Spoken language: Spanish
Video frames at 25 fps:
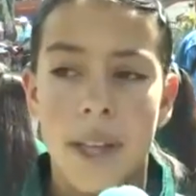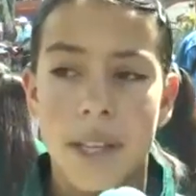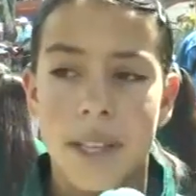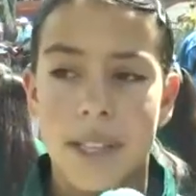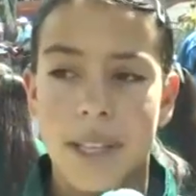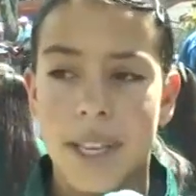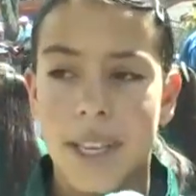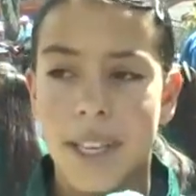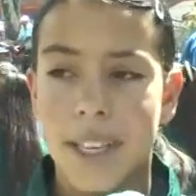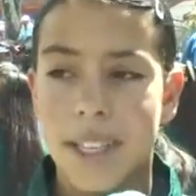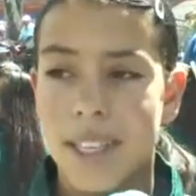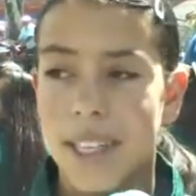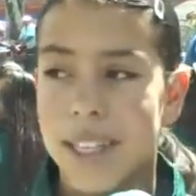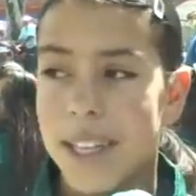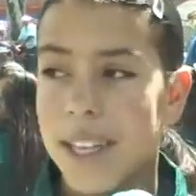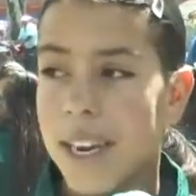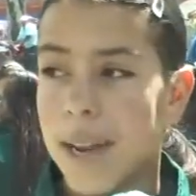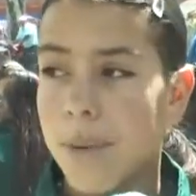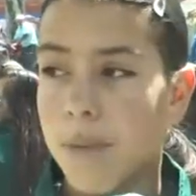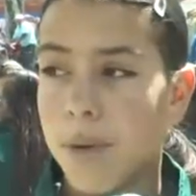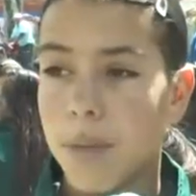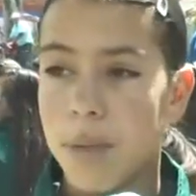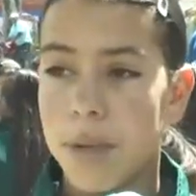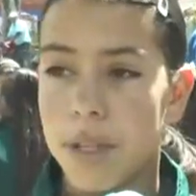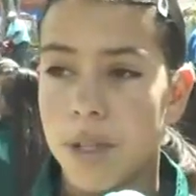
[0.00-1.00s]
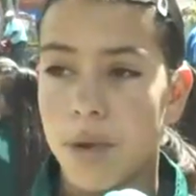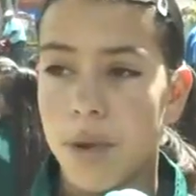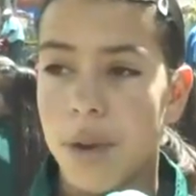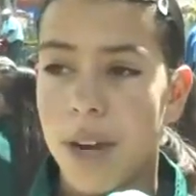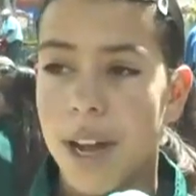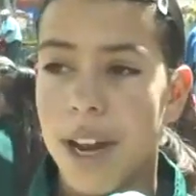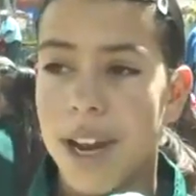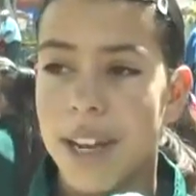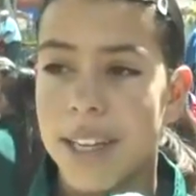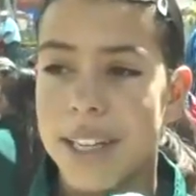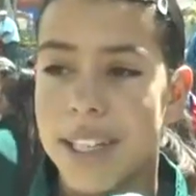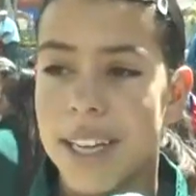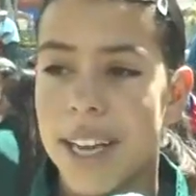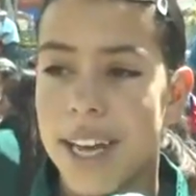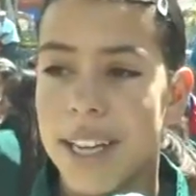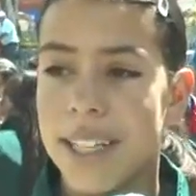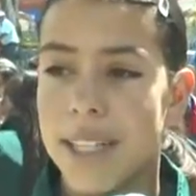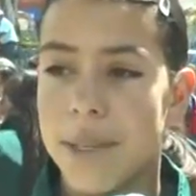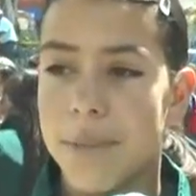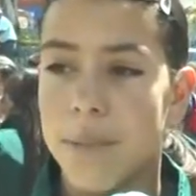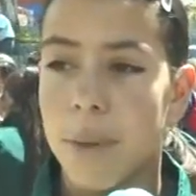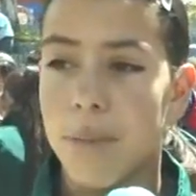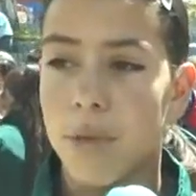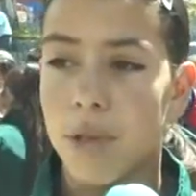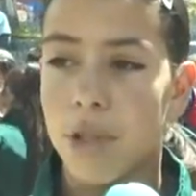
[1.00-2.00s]
Es que si tiramos basura a las
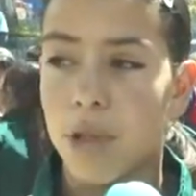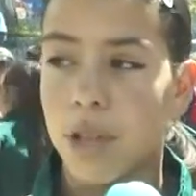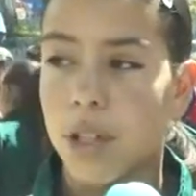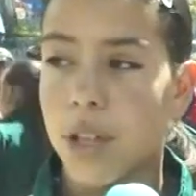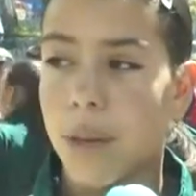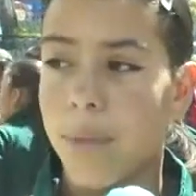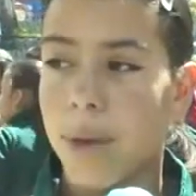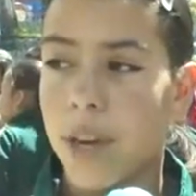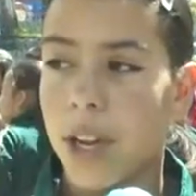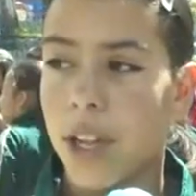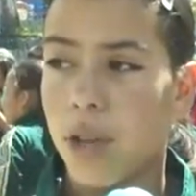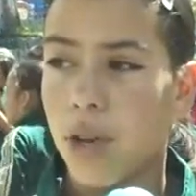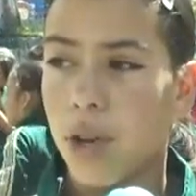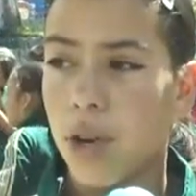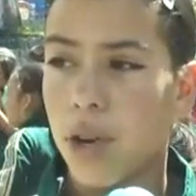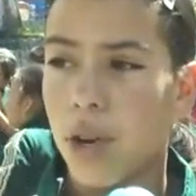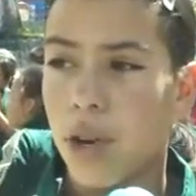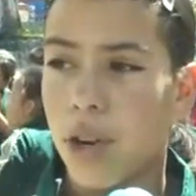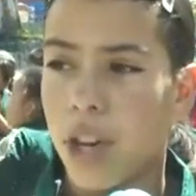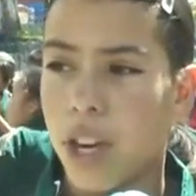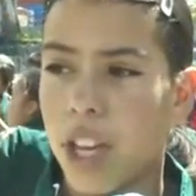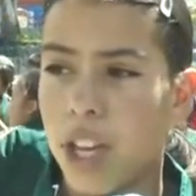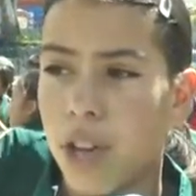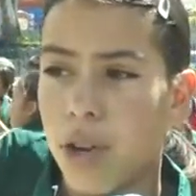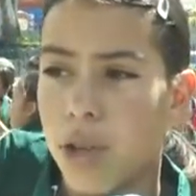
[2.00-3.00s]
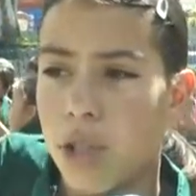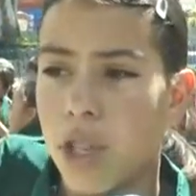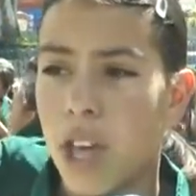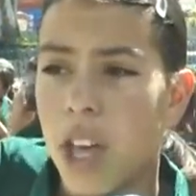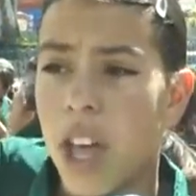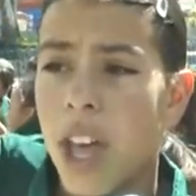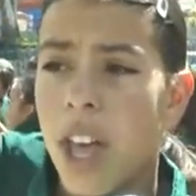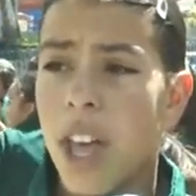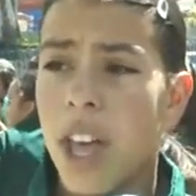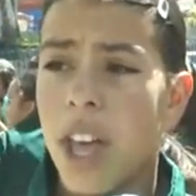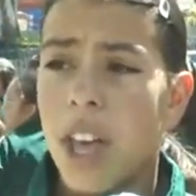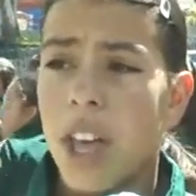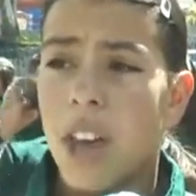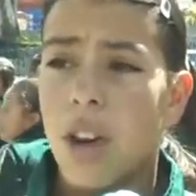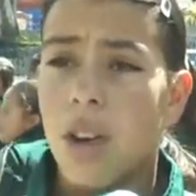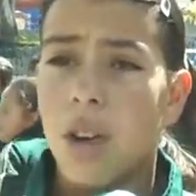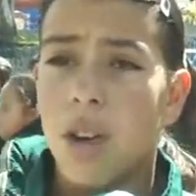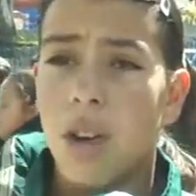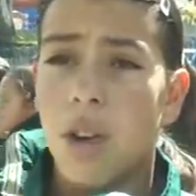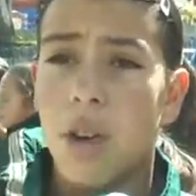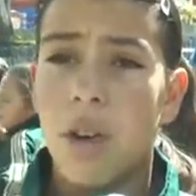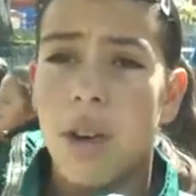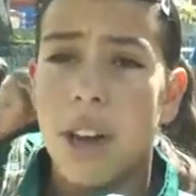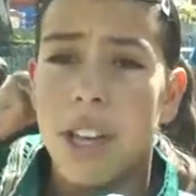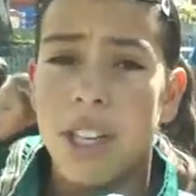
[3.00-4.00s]
calles vamos contaminando los ríos
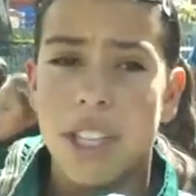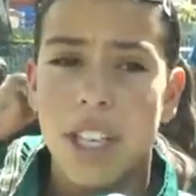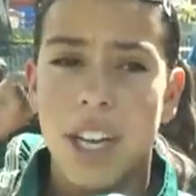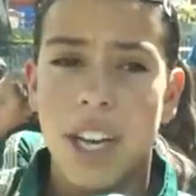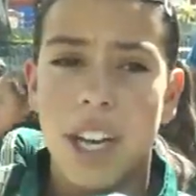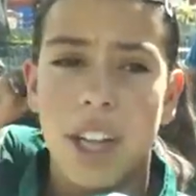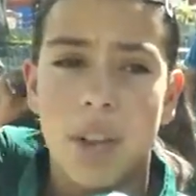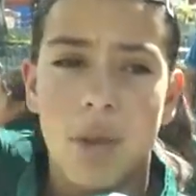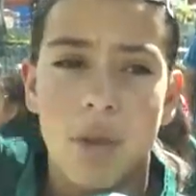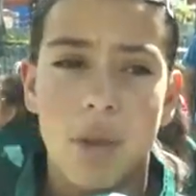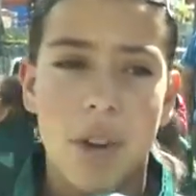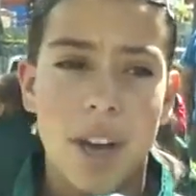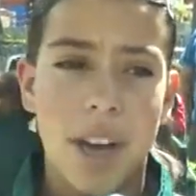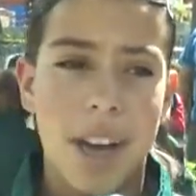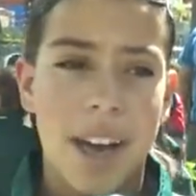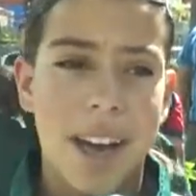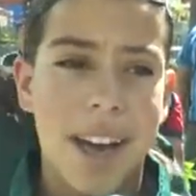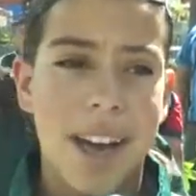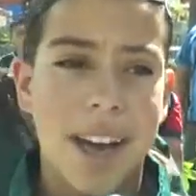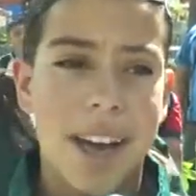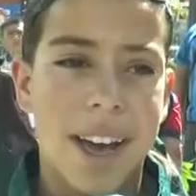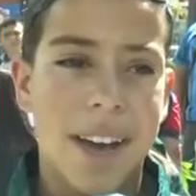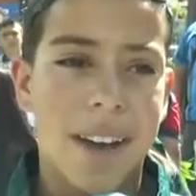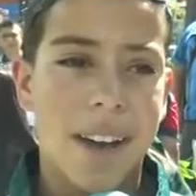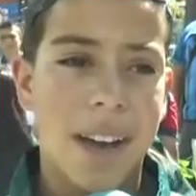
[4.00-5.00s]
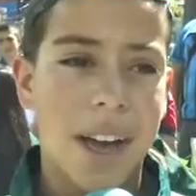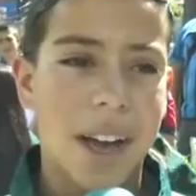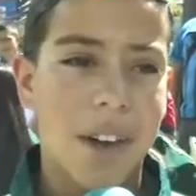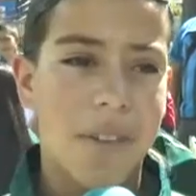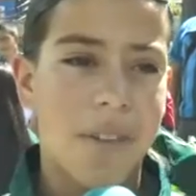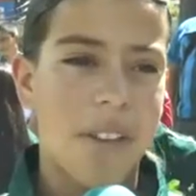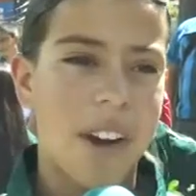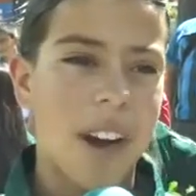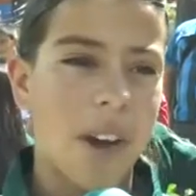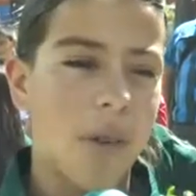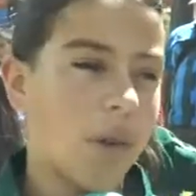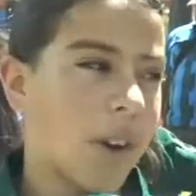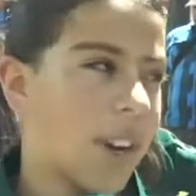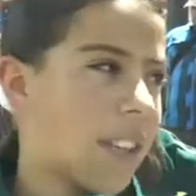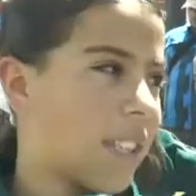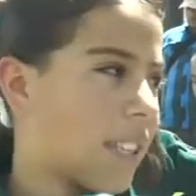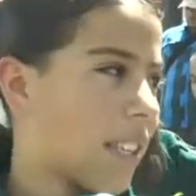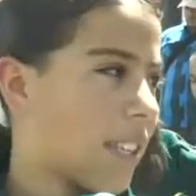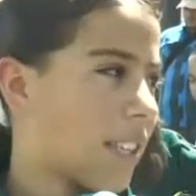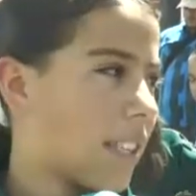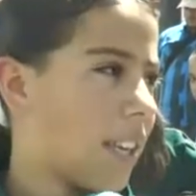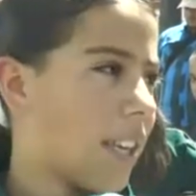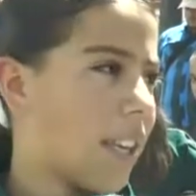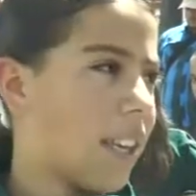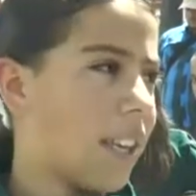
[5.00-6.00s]
o van llegando a, a faunas
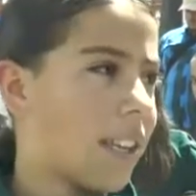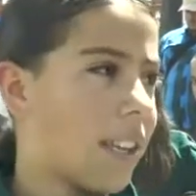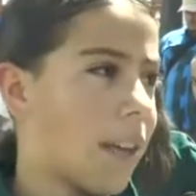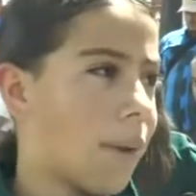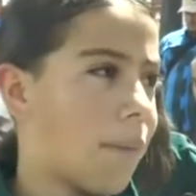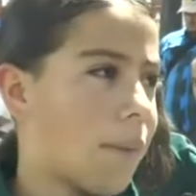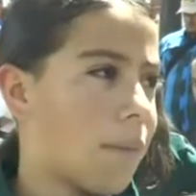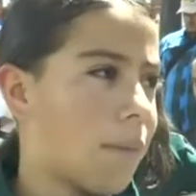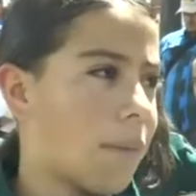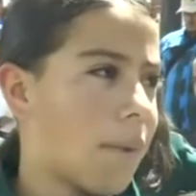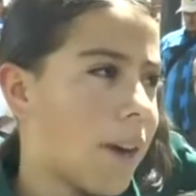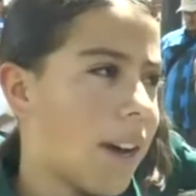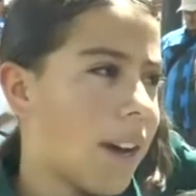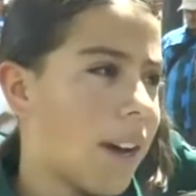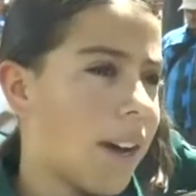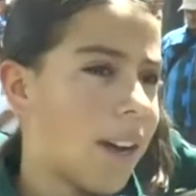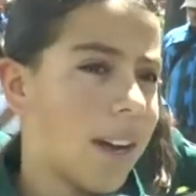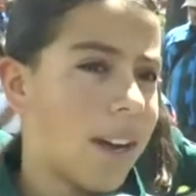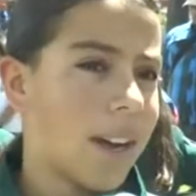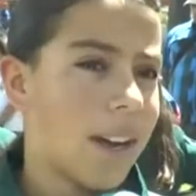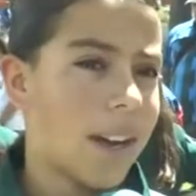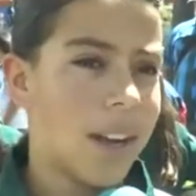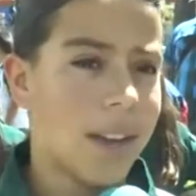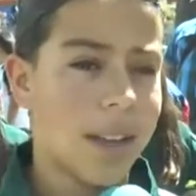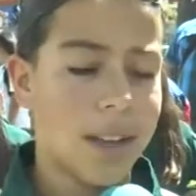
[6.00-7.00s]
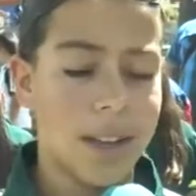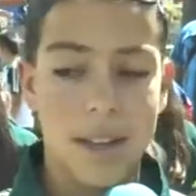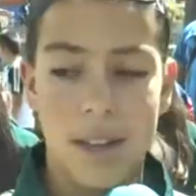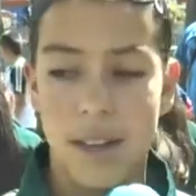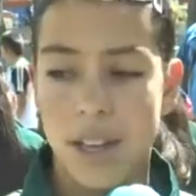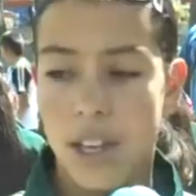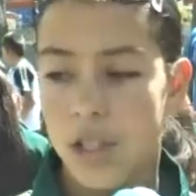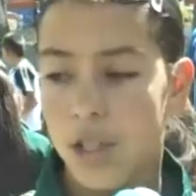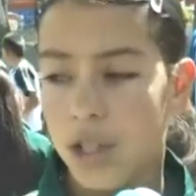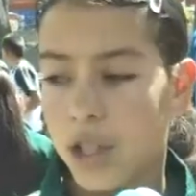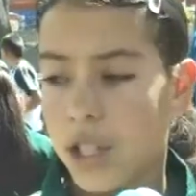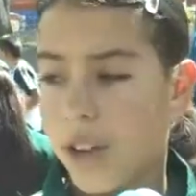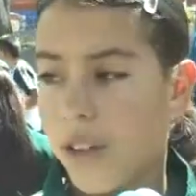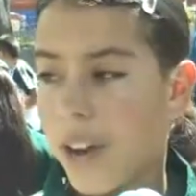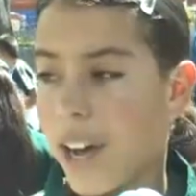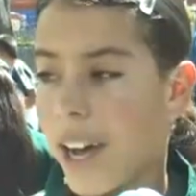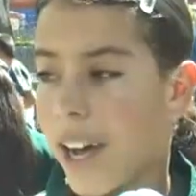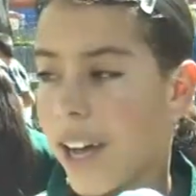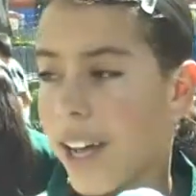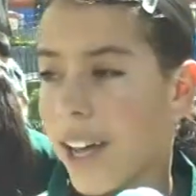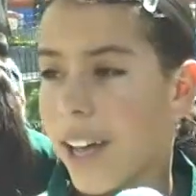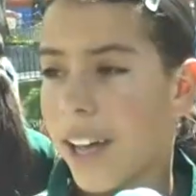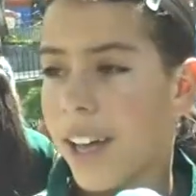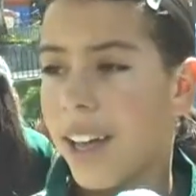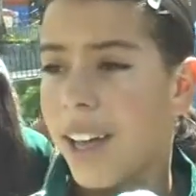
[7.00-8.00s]
así y también va, eso se
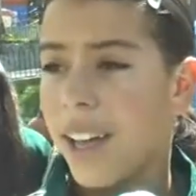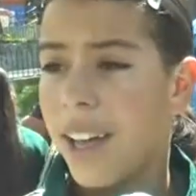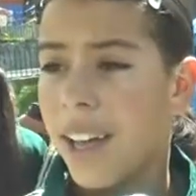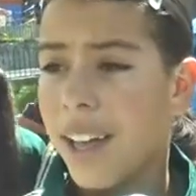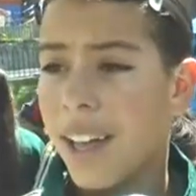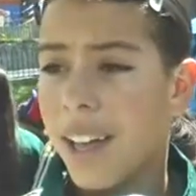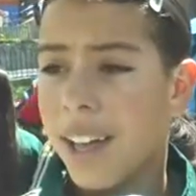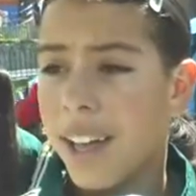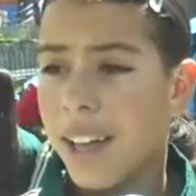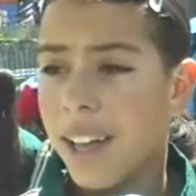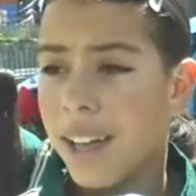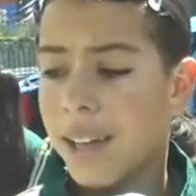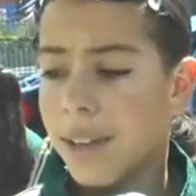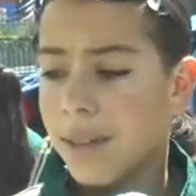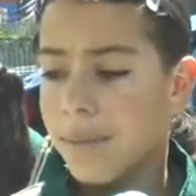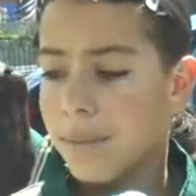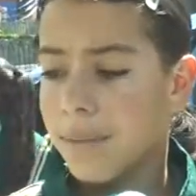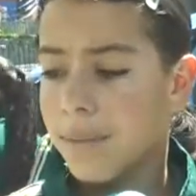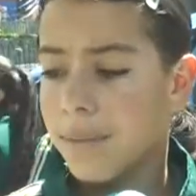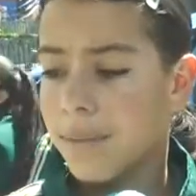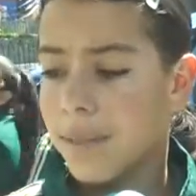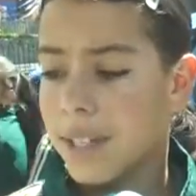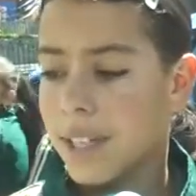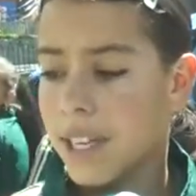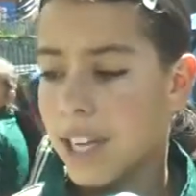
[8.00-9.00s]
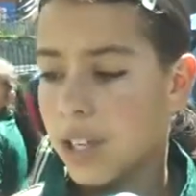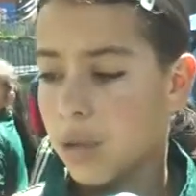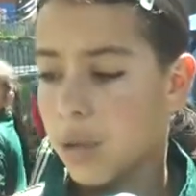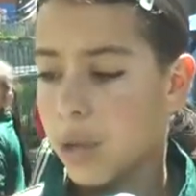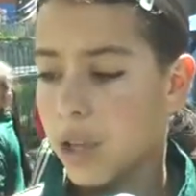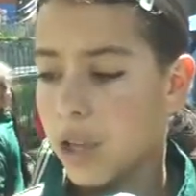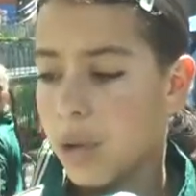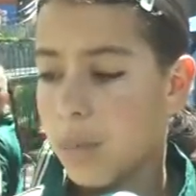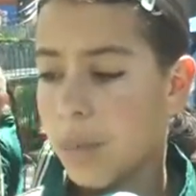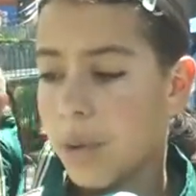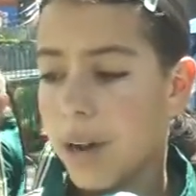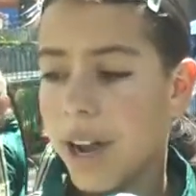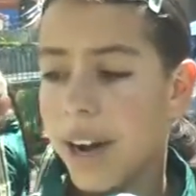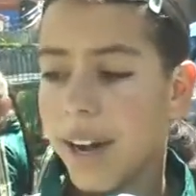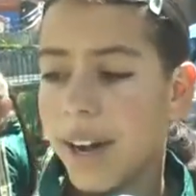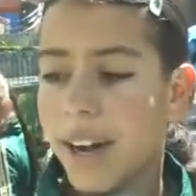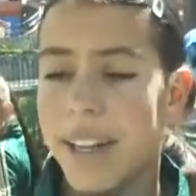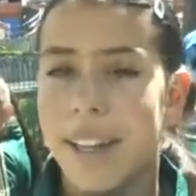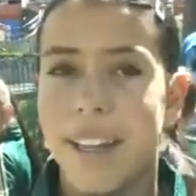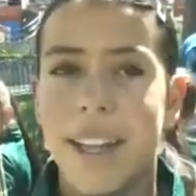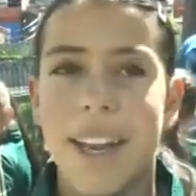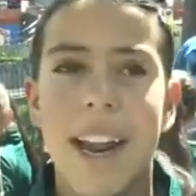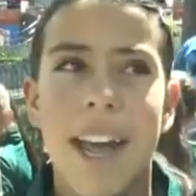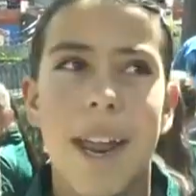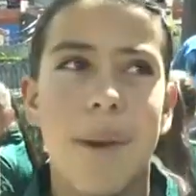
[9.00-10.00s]
va, se va subiendo por la raíz del